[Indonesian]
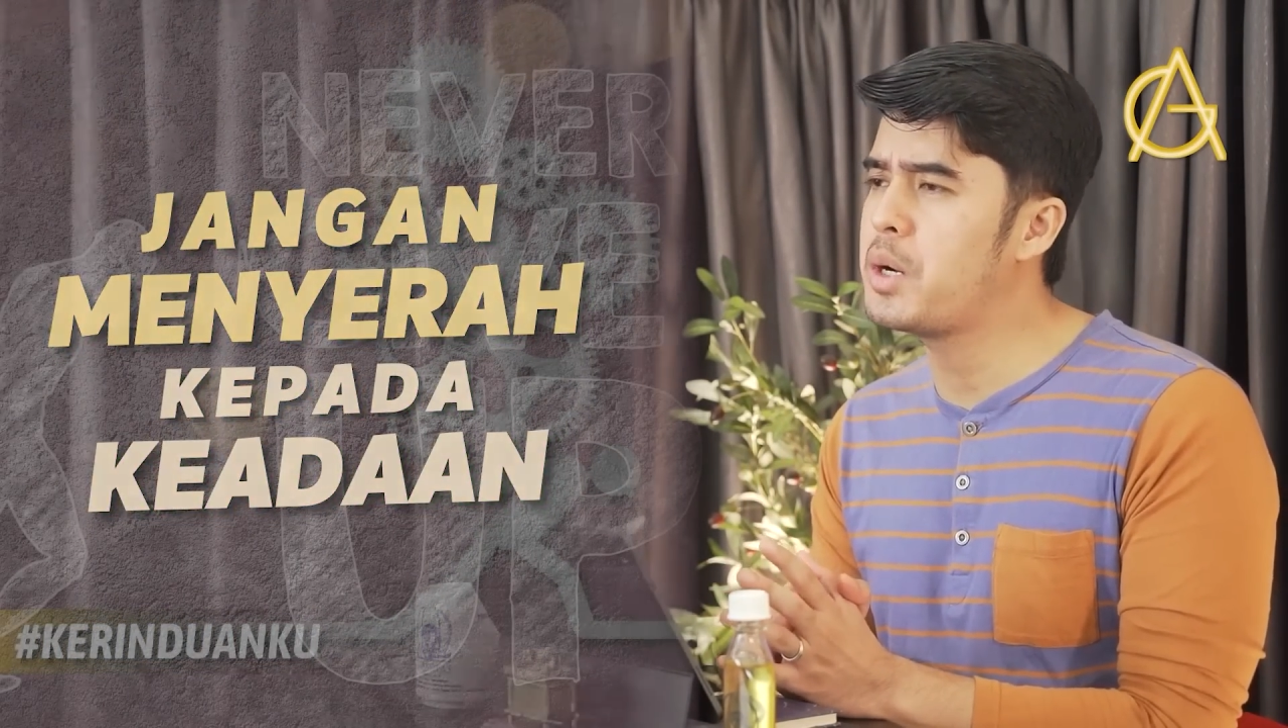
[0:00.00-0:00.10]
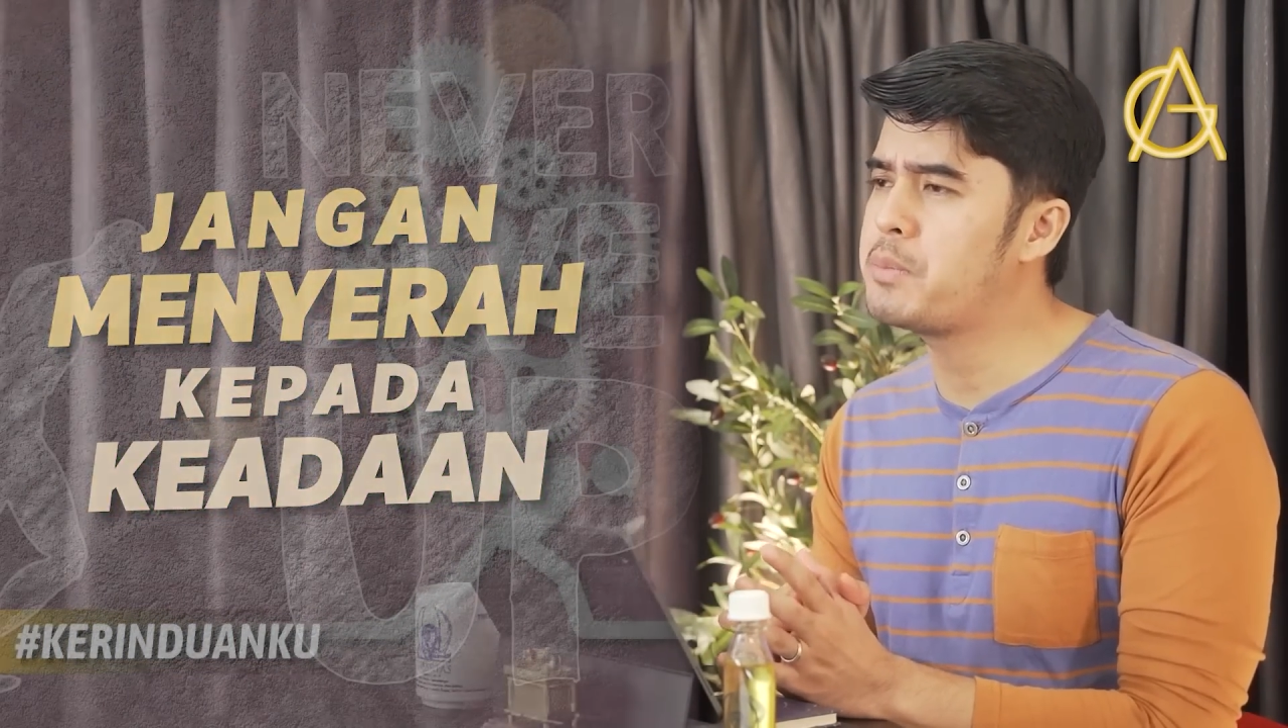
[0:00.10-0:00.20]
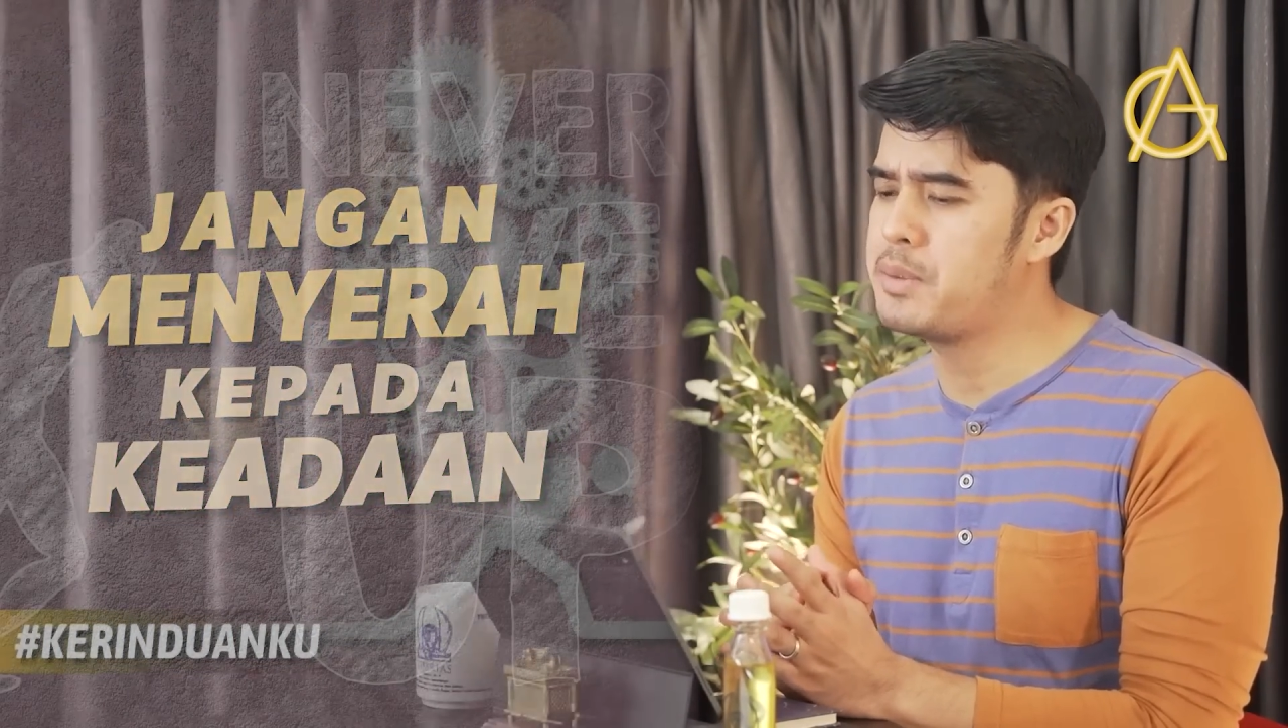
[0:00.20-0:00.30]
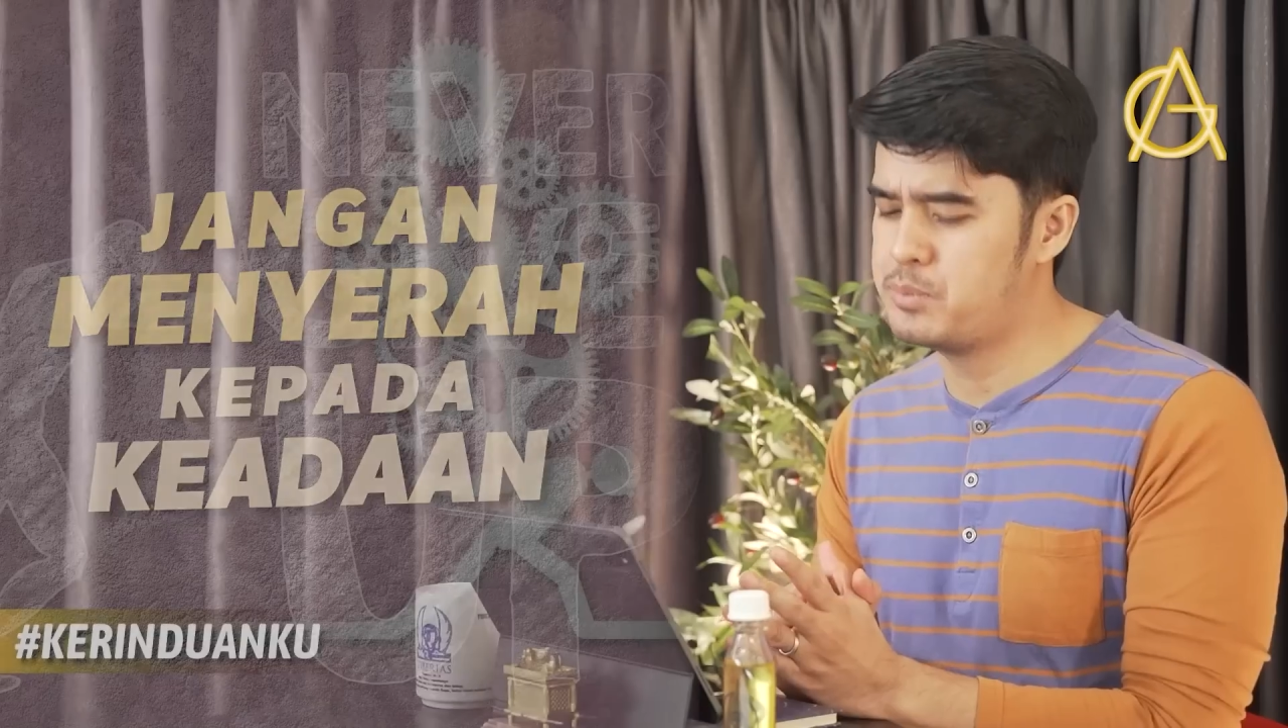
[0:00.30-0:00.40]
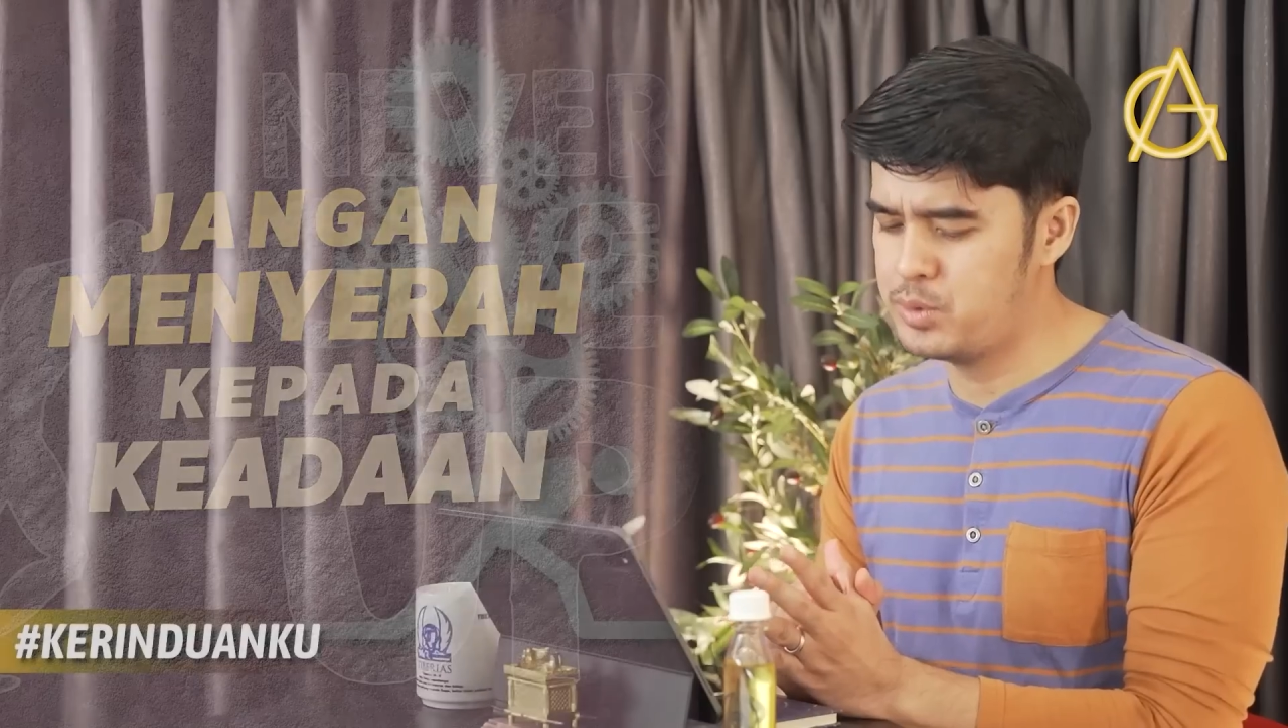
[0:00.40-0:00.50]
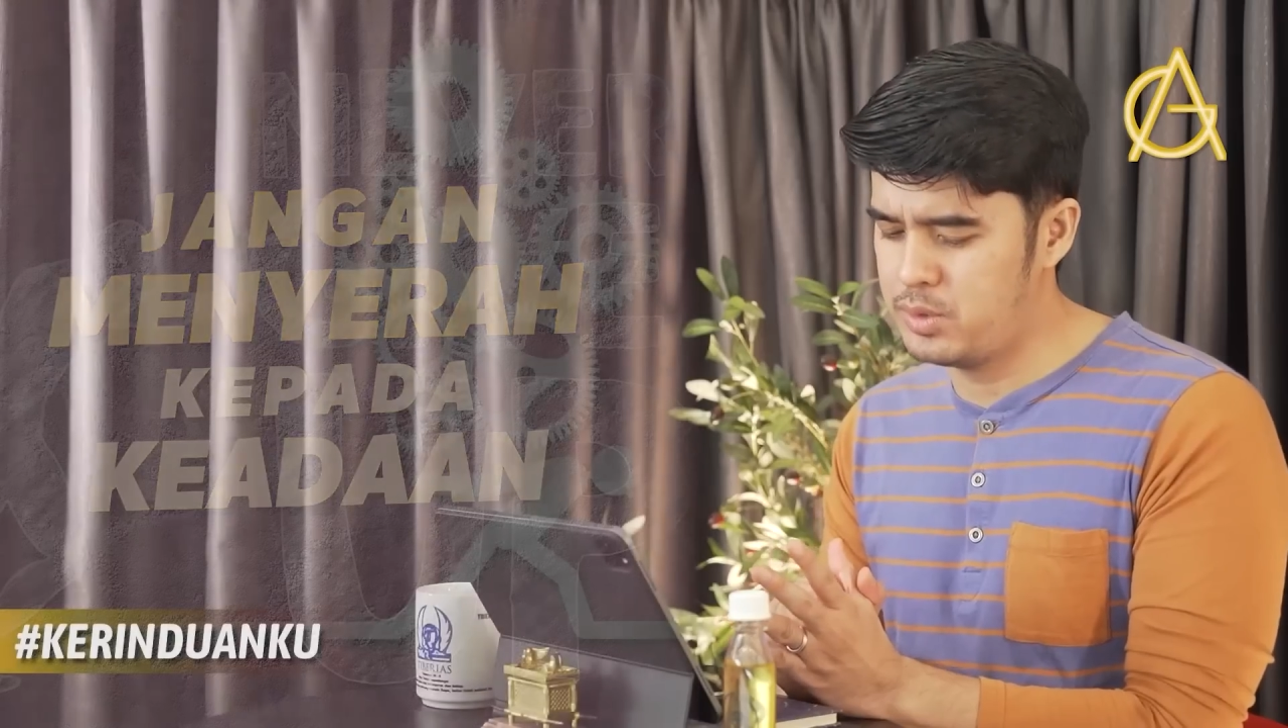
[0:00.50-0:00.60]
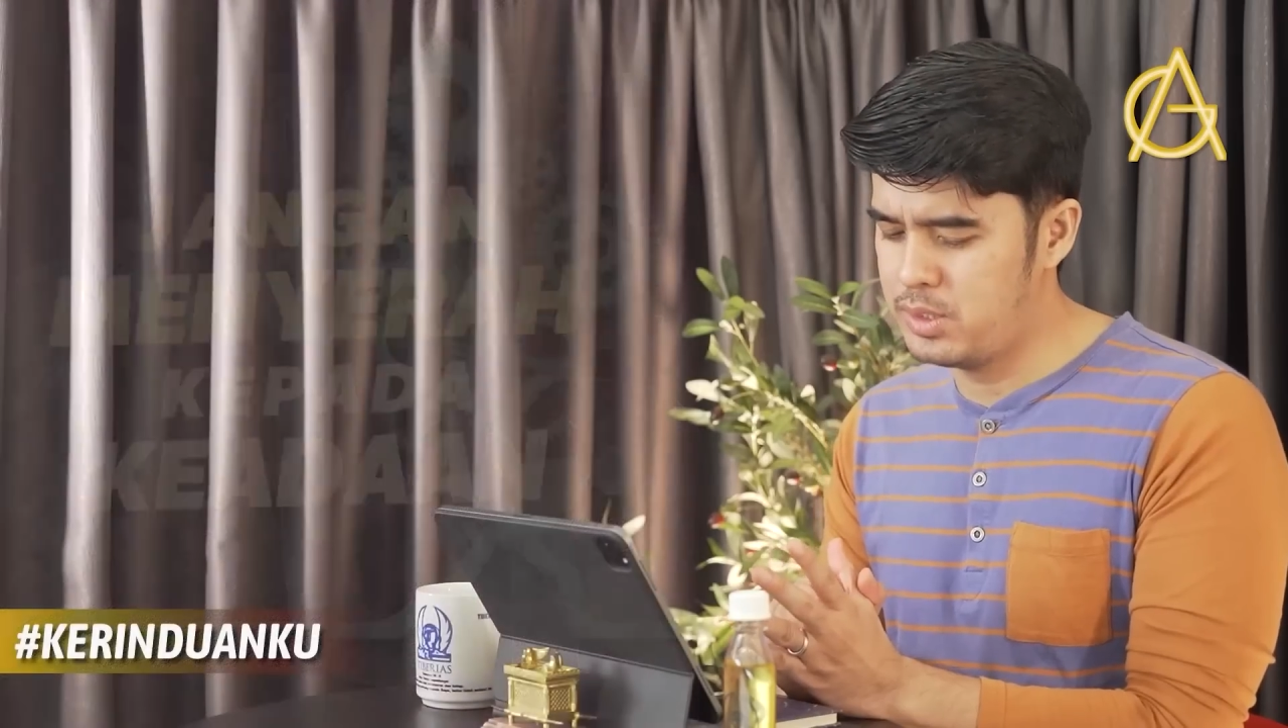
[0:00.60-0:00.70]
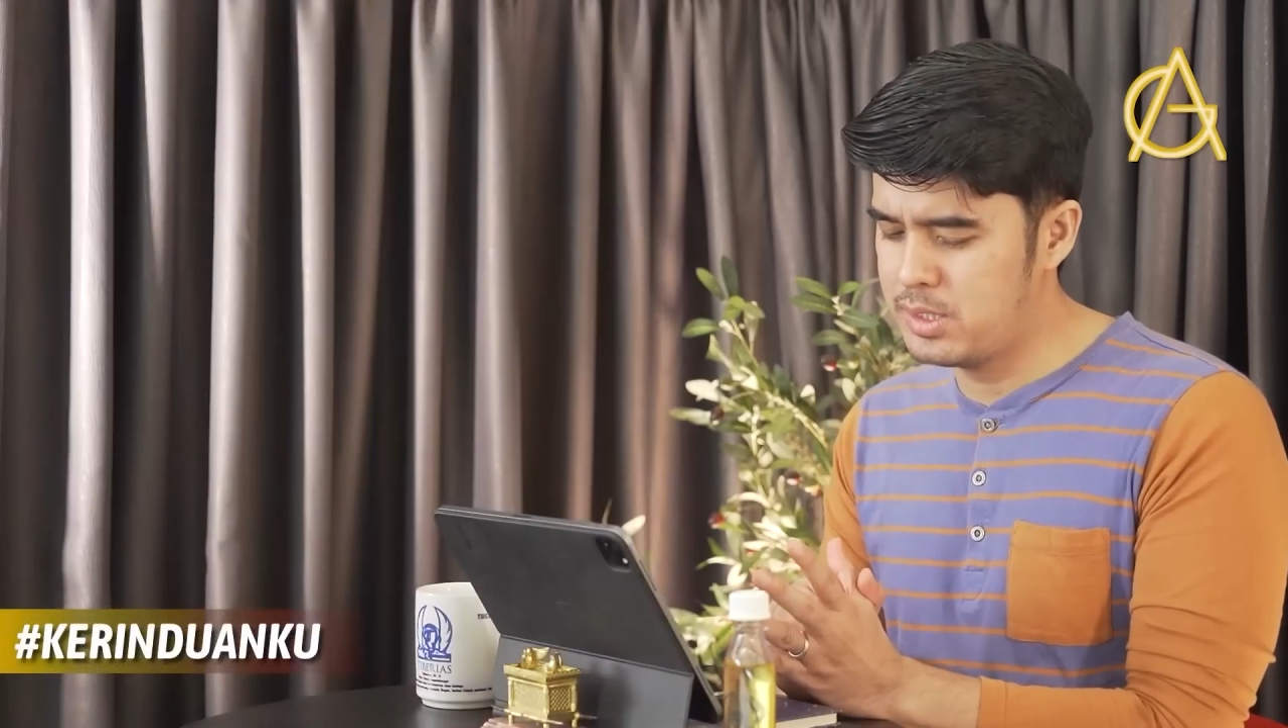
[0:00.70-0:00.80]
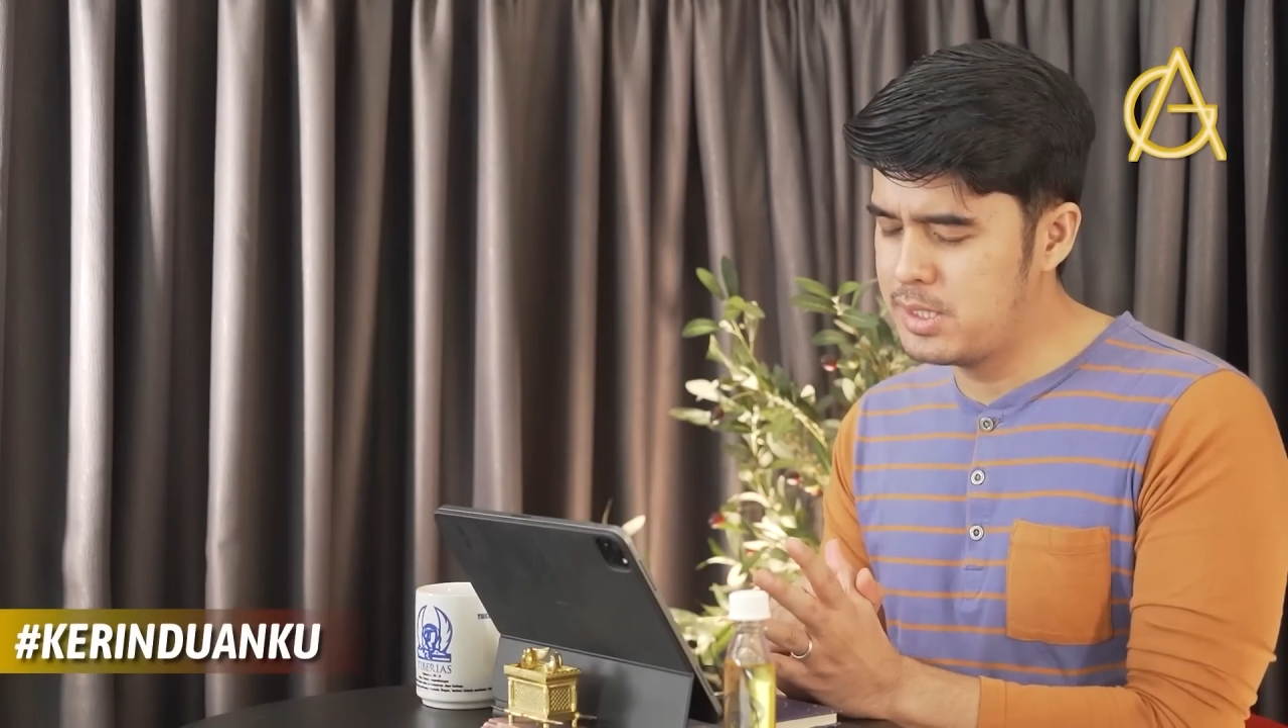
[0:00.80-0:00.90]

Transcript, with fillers: apapun,